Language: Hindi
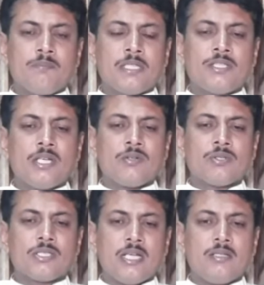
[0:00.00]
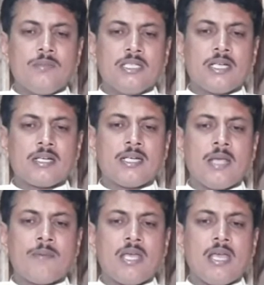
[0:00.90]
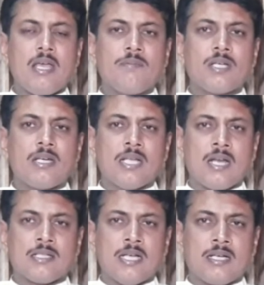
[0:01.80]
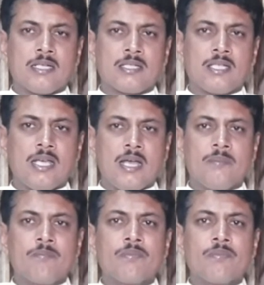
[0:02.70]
बच्चे को सेहतमंद रखने में अहम करदार अदा करती है